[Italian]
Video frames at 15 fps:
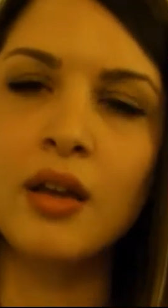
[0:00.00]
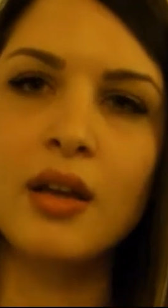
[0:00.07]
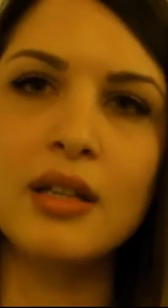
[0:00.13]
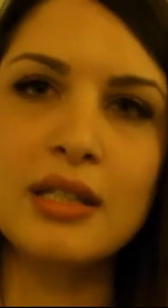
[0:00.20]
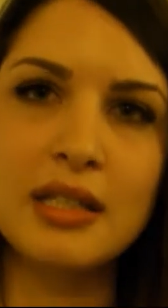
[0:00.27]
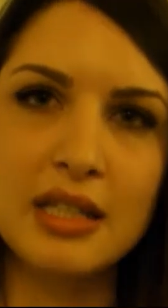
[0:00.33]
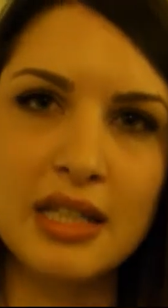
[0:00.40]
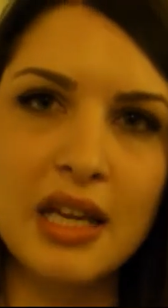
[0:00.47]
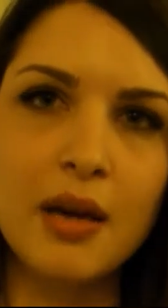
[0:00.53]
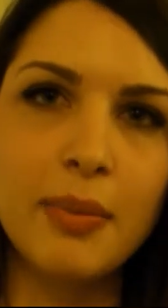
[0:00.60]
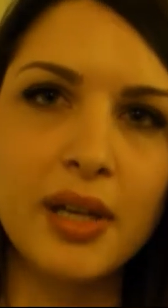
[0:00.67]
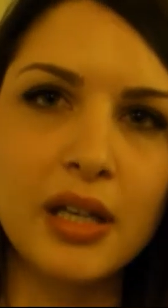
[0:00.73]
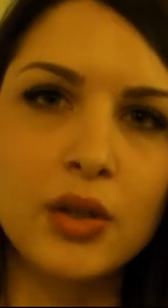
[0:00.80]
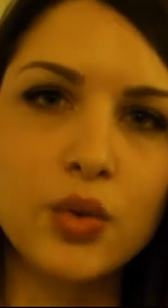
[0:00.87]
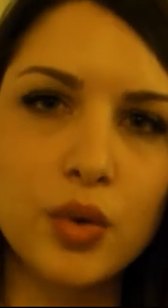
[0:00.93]
sia
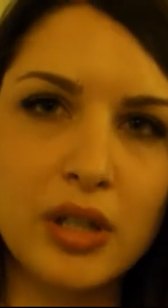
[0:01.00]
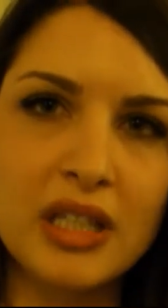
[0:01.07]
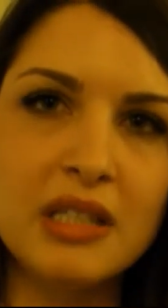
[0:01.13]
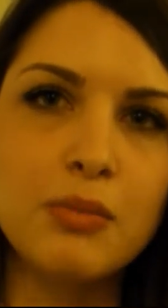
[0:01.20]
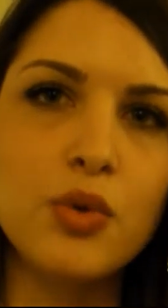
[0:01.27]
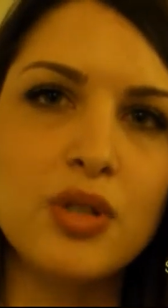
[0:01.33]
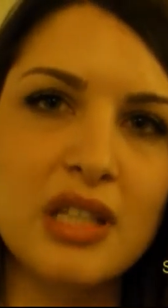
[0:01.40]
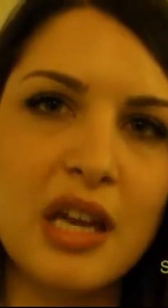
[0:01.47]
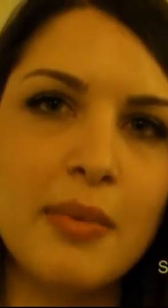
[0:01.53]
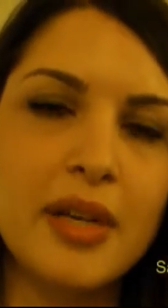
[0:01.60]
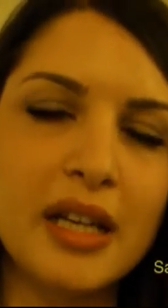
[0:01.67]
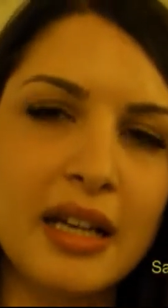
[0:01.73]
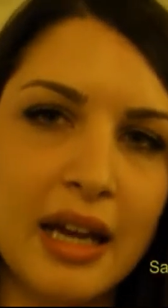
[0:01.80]
per il turismo sia per il